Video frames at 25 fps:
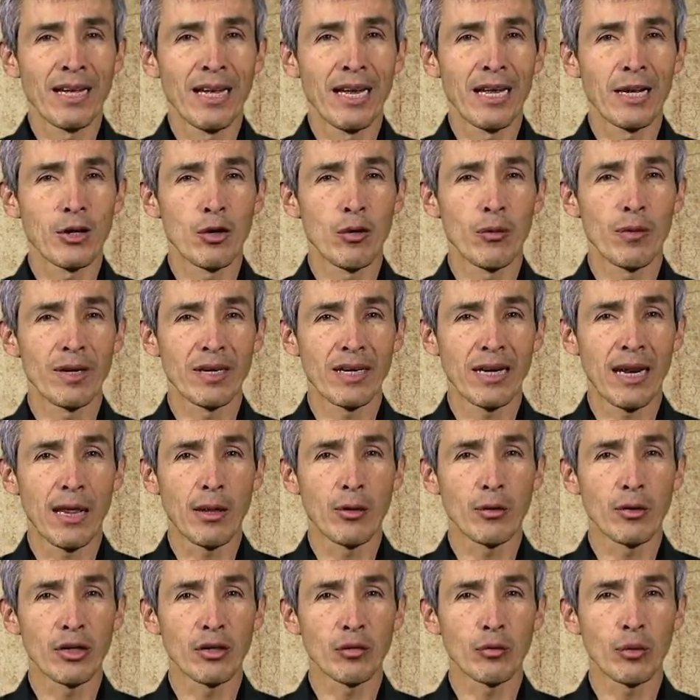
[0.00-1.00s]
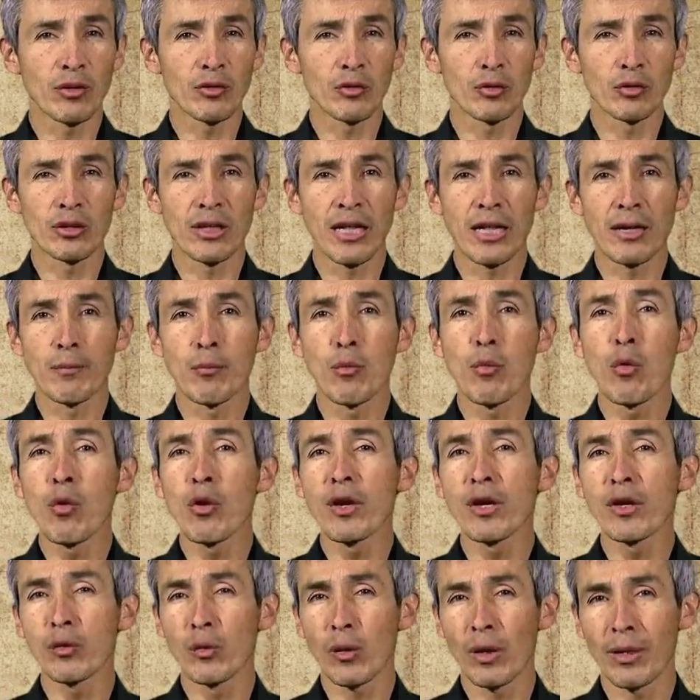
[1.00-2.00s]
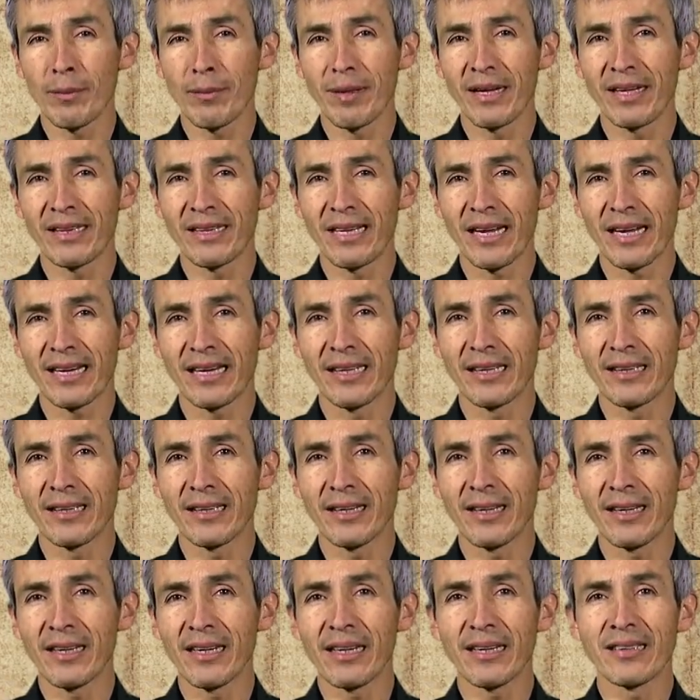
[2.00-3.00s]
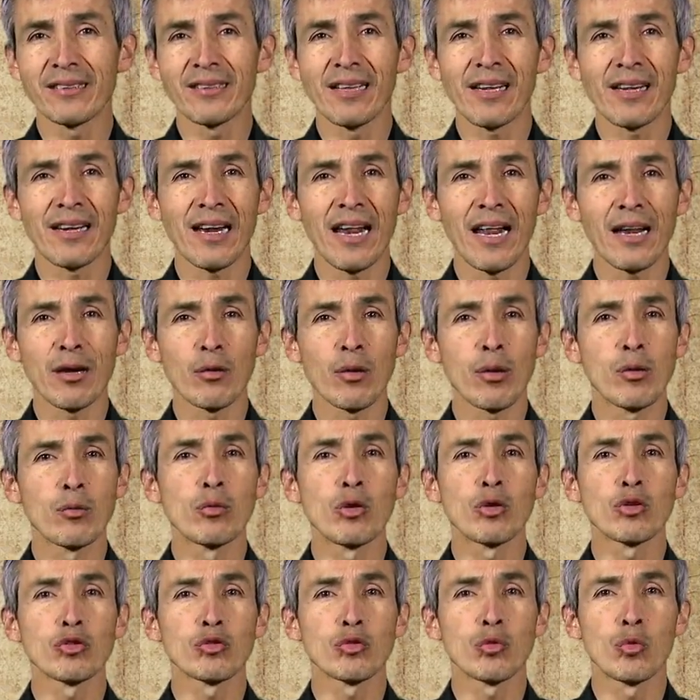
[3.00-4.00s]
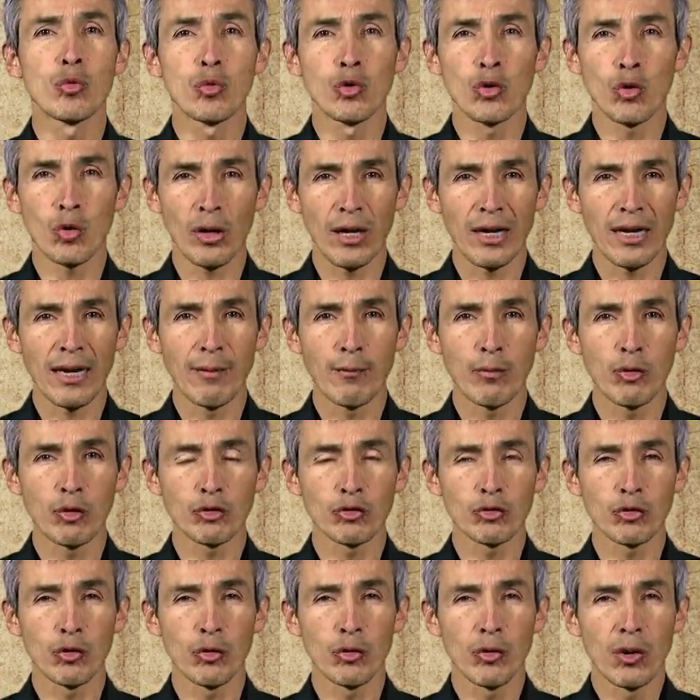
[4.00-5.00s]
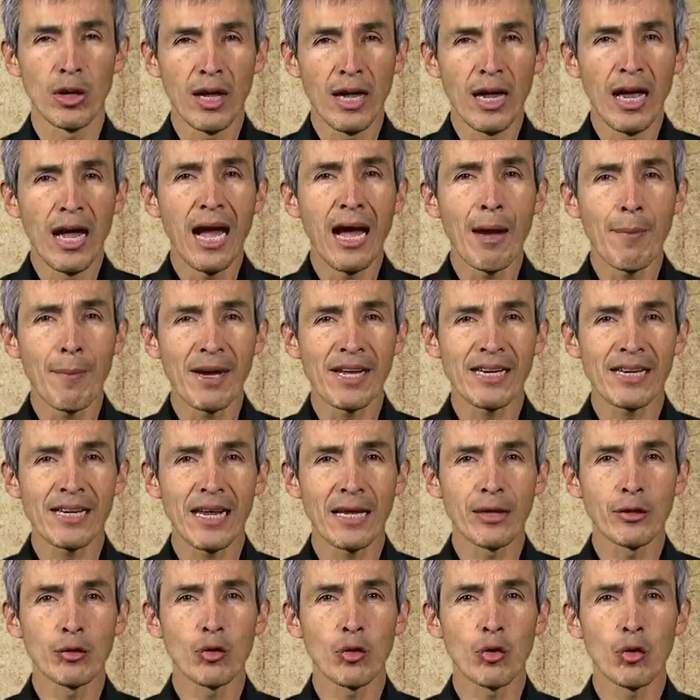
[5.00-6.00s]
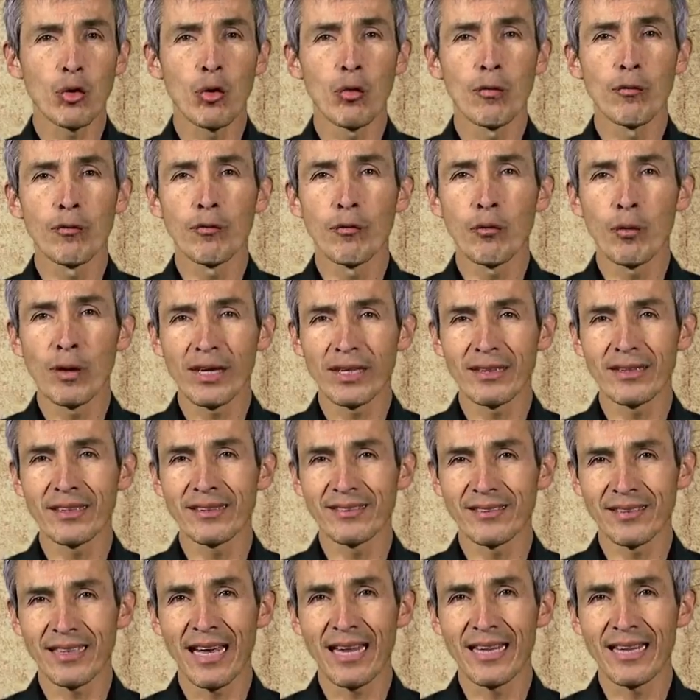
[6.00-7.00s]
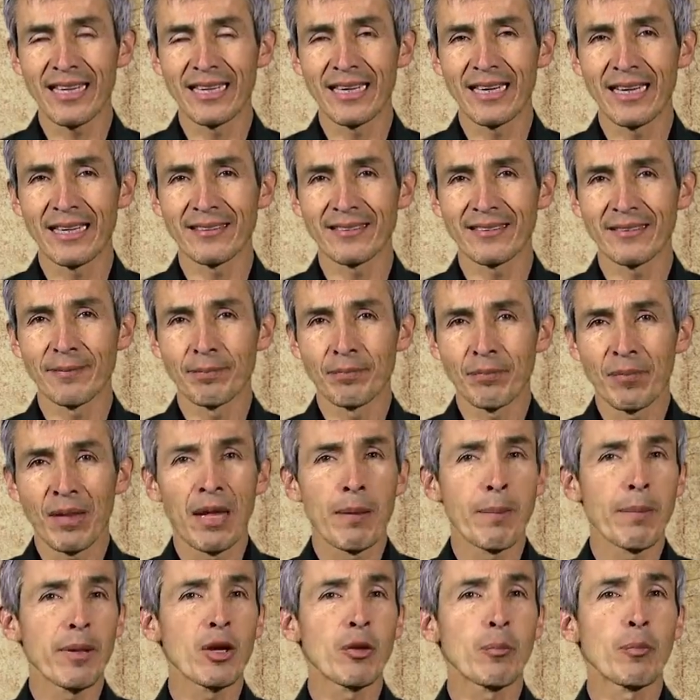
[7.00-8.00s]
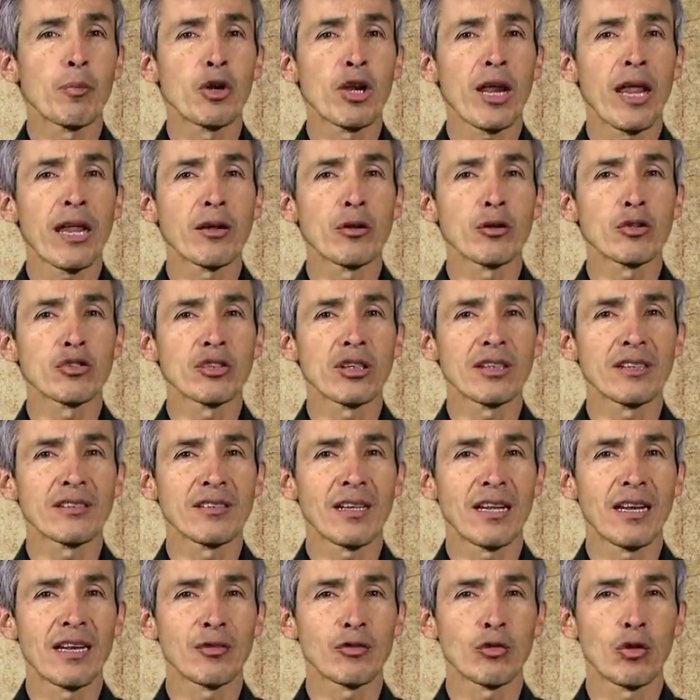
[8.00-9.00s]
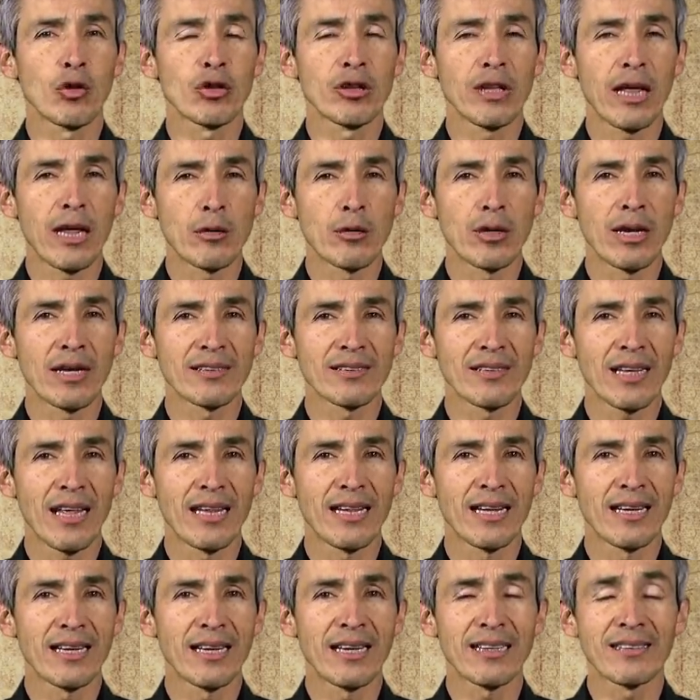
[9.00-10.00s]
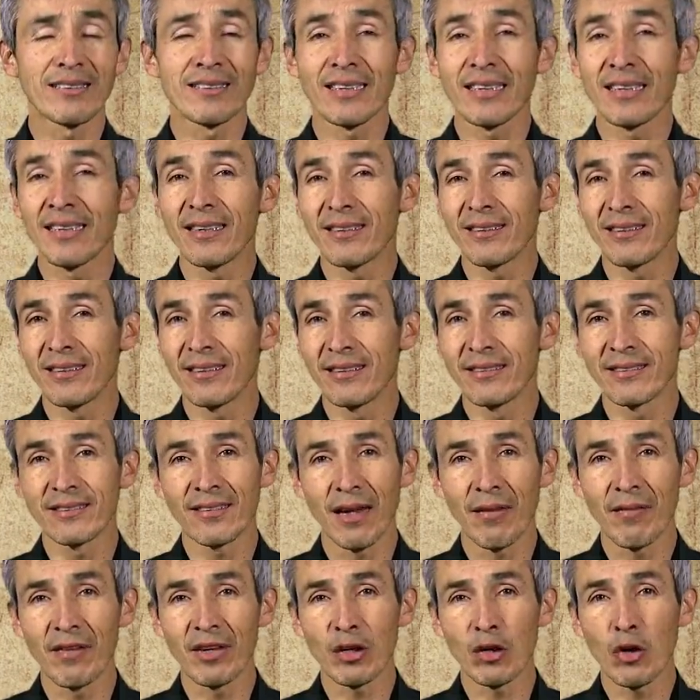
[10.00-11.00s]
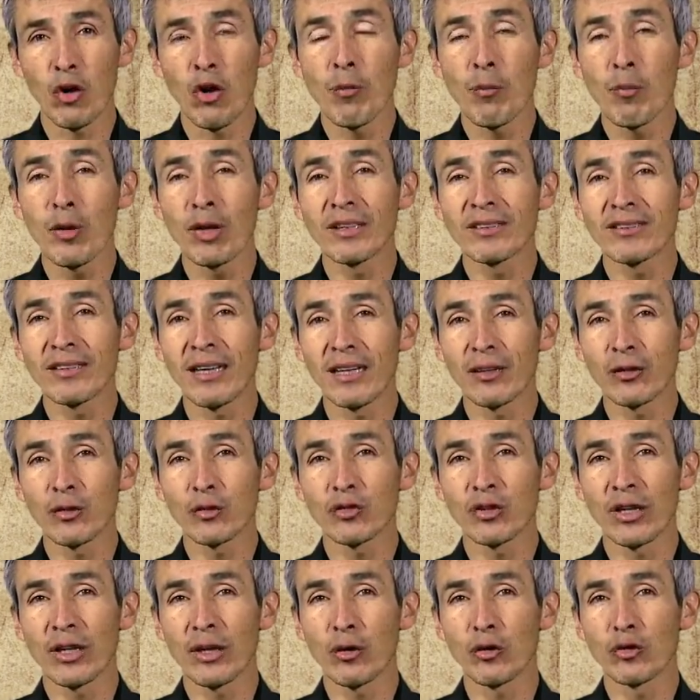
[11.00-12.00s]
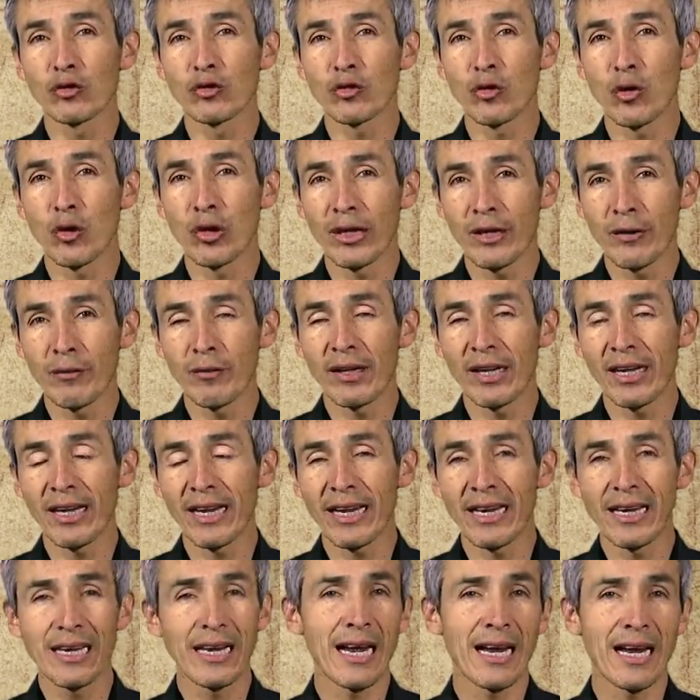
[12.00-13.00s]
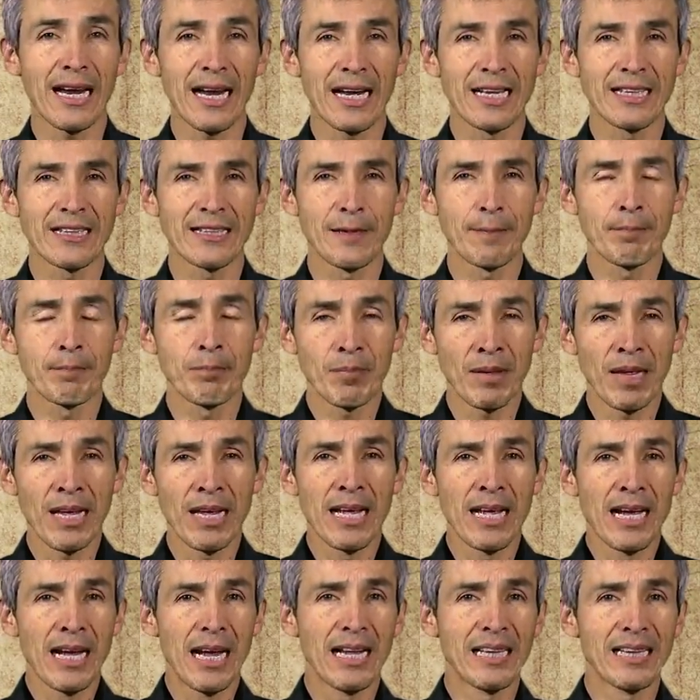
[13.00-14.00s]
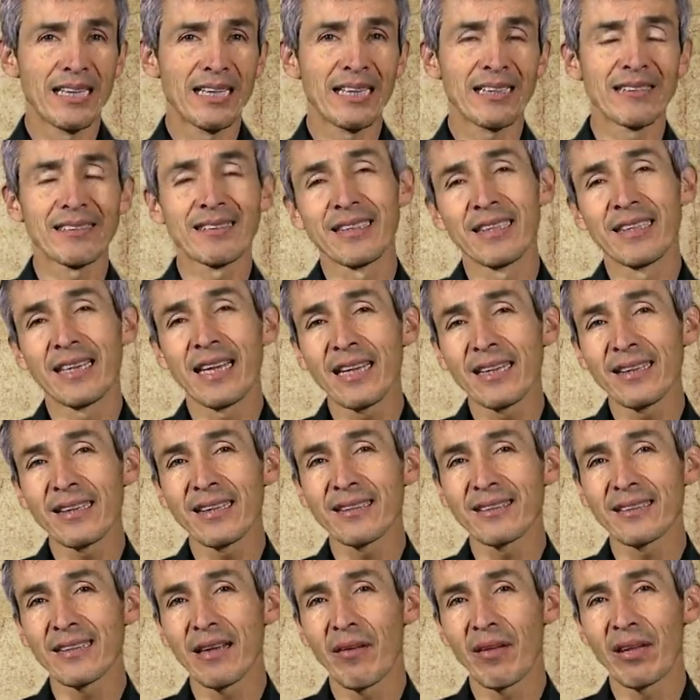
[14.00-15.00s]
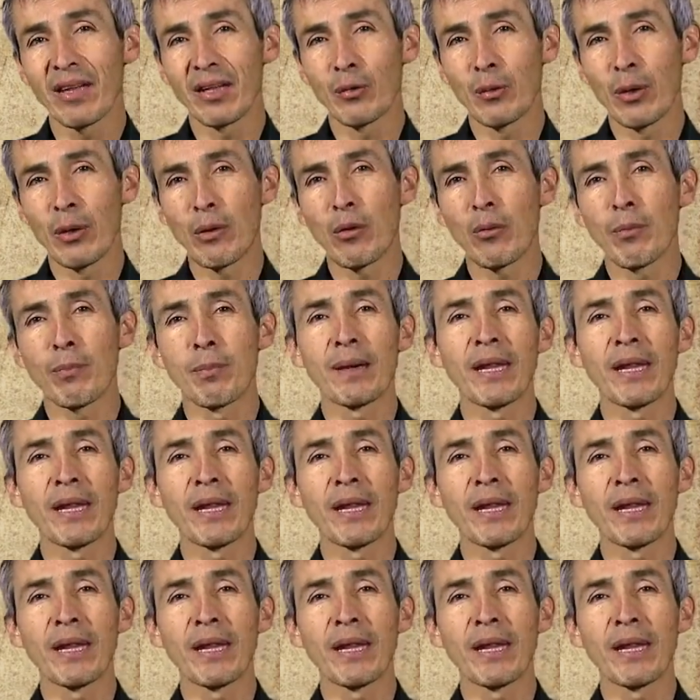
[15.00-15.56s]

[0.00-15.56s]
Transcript: El gobernador hizo azotar muy cruelmente a Quintín y encerrarlo en un oscuro calabozo, amarrando con fuertes cadenas pero por la noche se le soltaron las cadenas y sin saber cómo el santo se encontró libre en la calle. Al día siguiente estaba de nuevo